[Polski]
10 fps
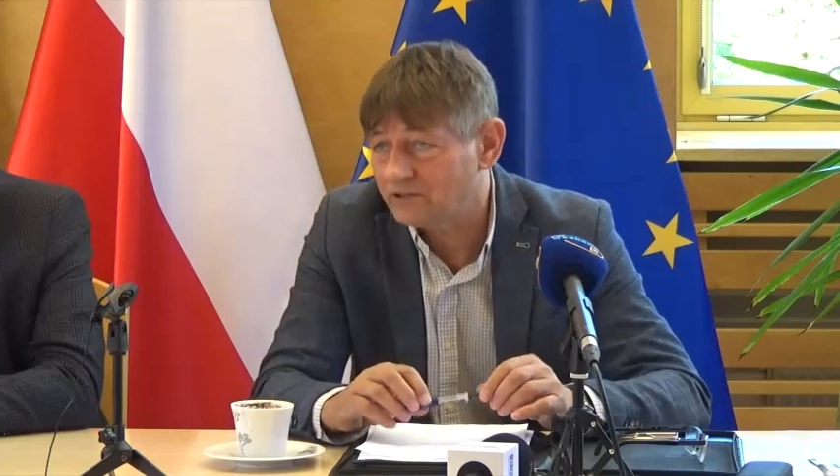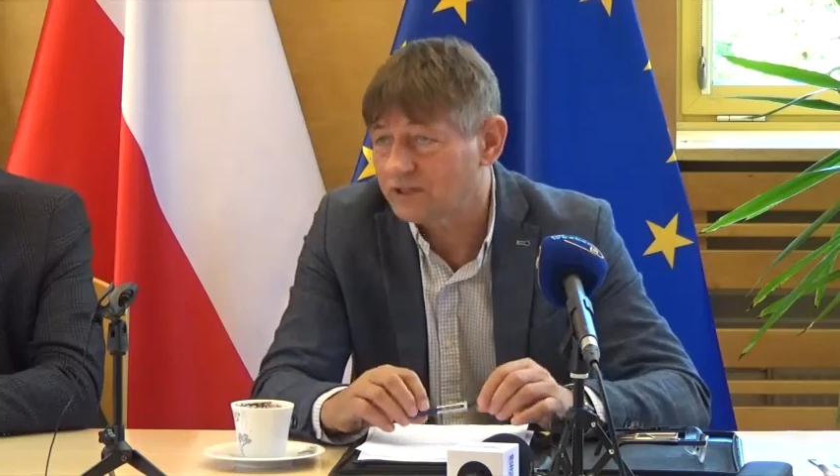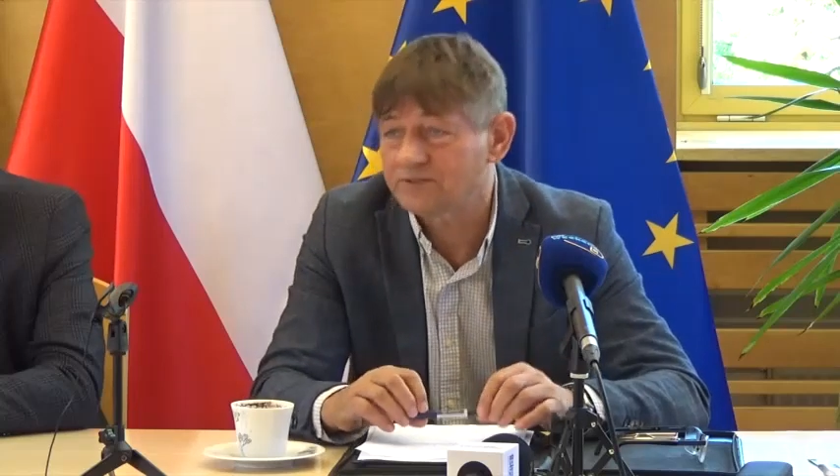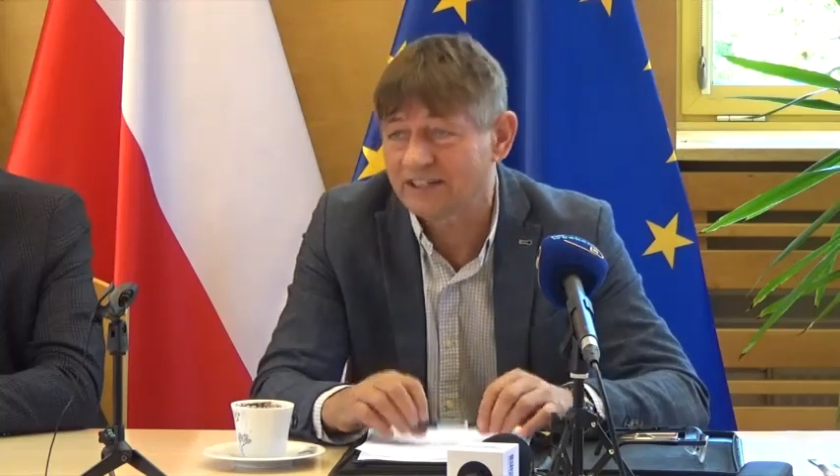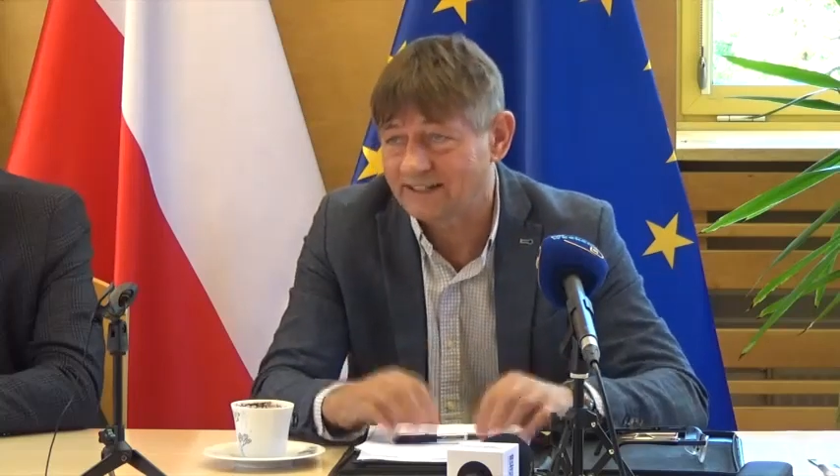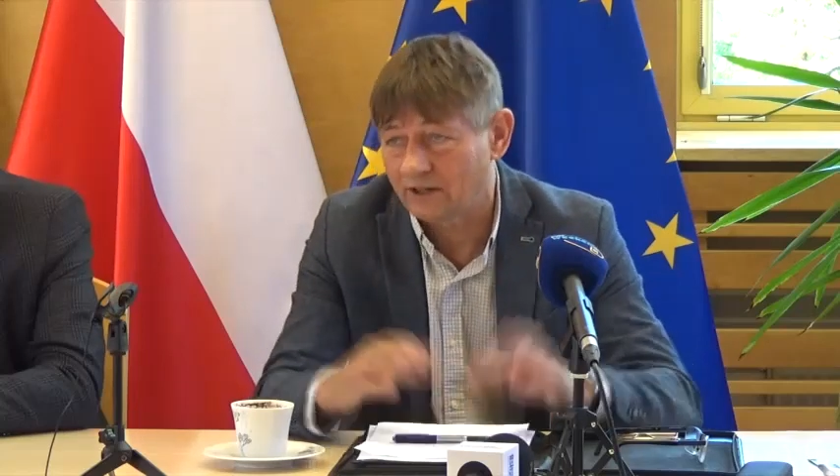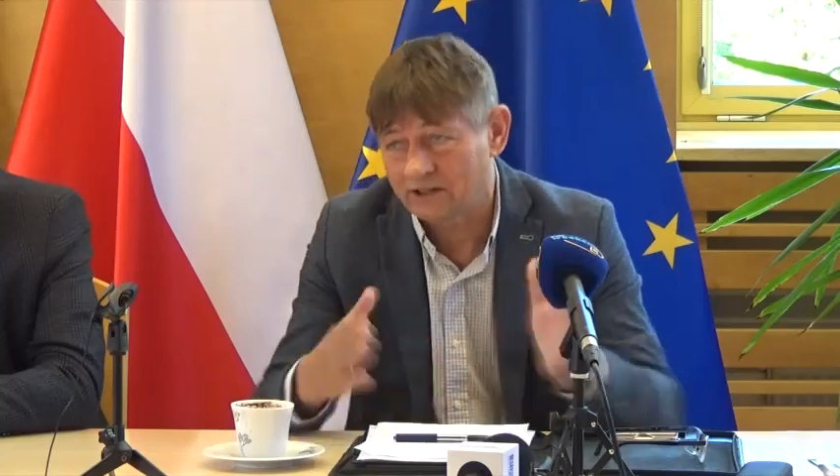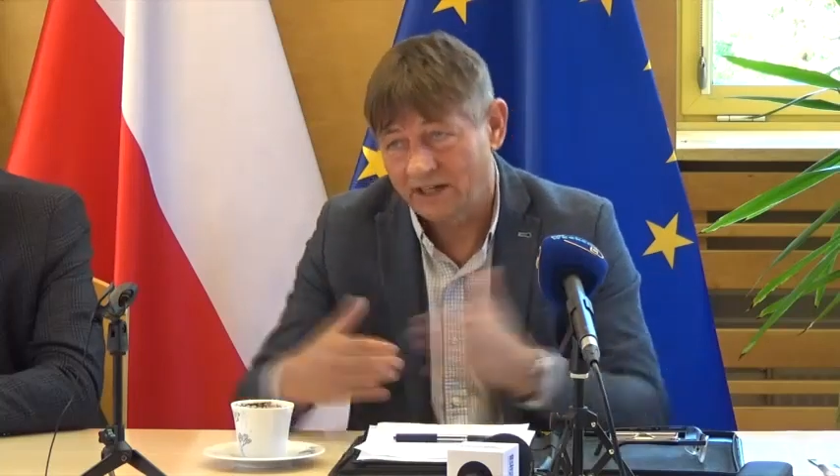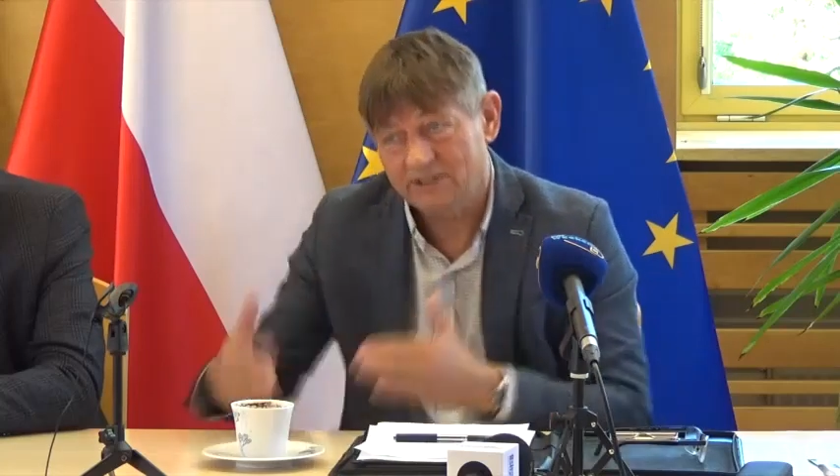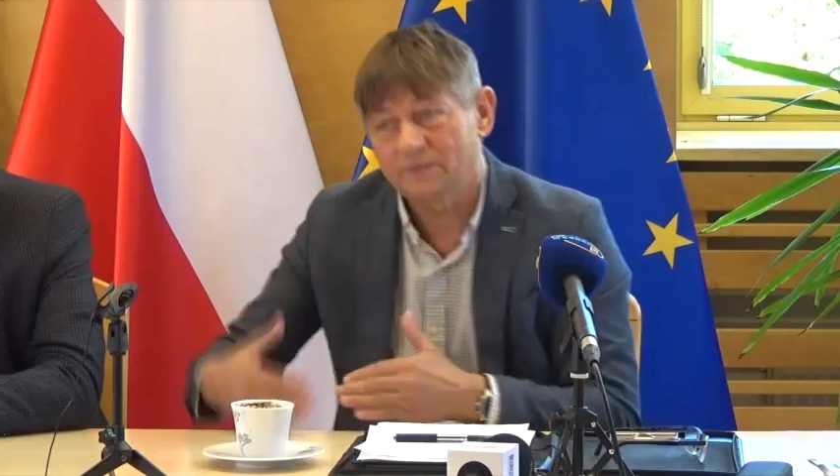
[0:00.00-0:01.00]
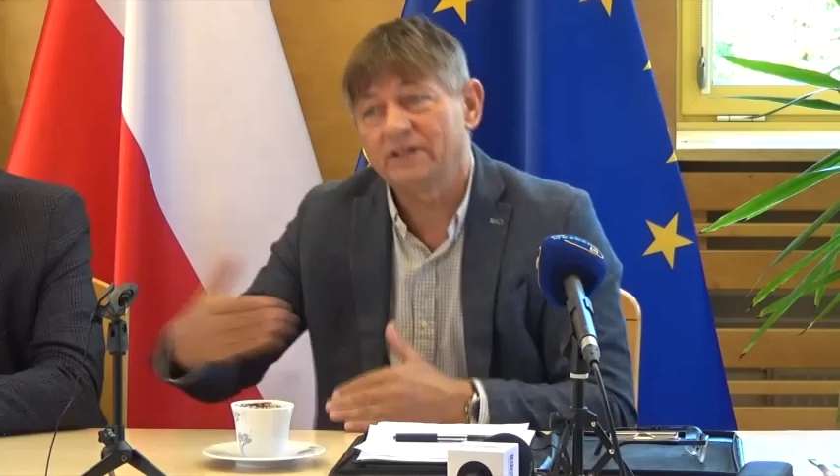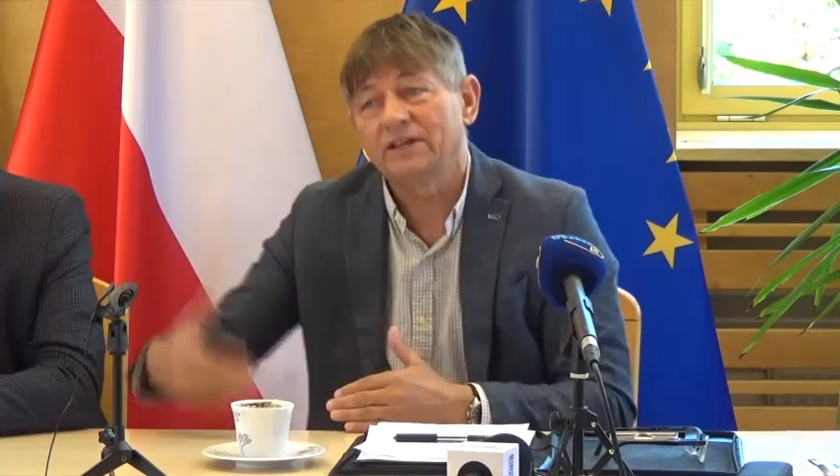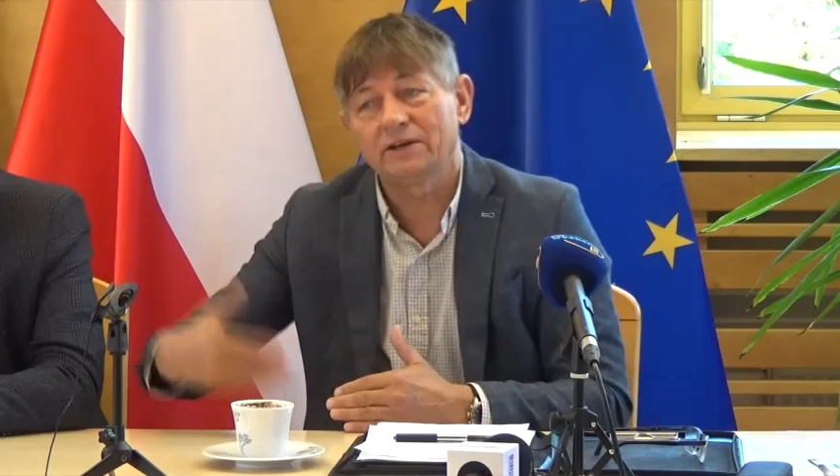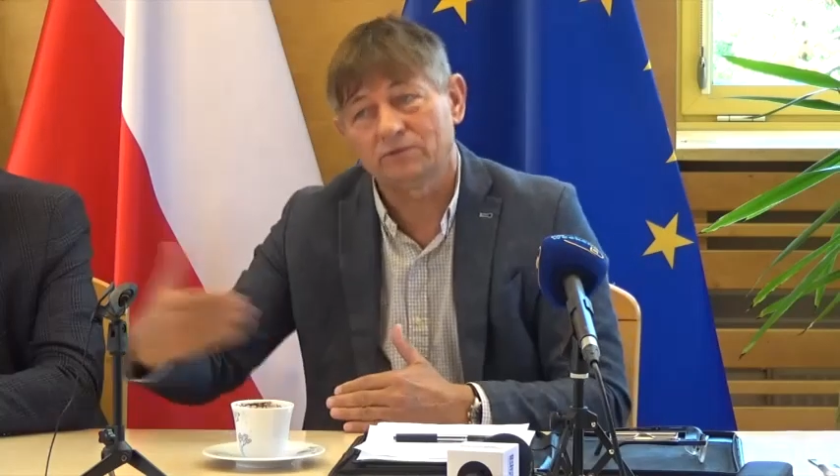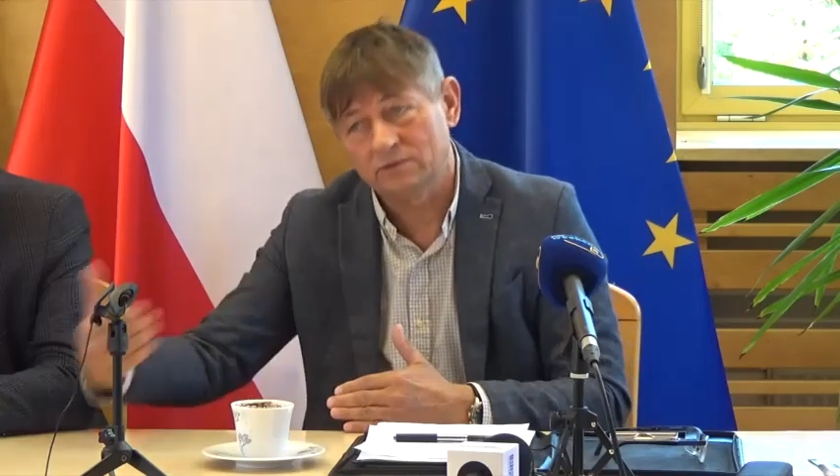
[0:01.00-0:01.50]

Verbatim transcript: że przez rok sobie nie